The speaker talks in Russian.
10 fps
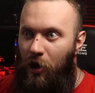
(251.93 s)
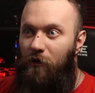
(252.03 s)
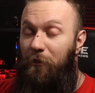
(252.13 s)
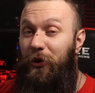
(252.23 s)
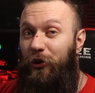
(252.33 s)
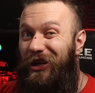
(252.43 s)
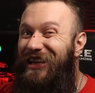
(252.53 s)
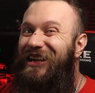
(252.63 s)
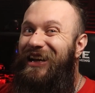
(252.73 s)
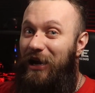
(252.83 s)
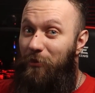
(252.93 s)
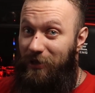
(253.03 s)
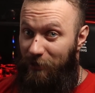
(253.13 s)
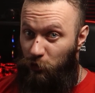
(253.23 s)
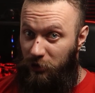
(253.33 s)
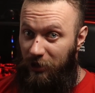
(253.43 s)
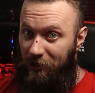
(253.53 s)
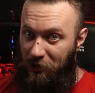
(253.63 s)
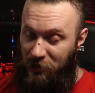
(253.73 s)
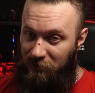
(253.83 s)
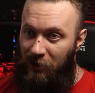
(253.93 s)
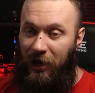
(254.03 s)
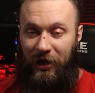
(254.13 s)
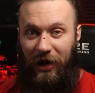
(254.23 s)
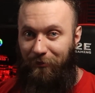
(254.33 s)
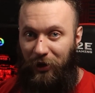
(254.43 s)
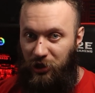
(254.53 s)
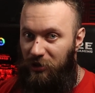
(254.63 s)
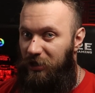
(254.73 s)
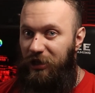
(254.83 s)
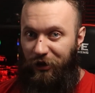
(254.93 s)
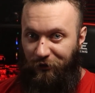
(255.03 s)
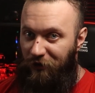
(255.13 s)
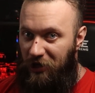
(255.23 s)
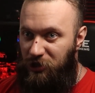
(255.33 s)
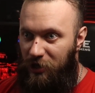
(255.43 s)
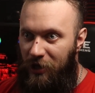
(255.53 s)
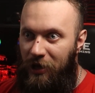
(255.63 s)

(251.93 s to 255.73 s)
во-первых, их громадное уже количество, как обычно, так и рефреш,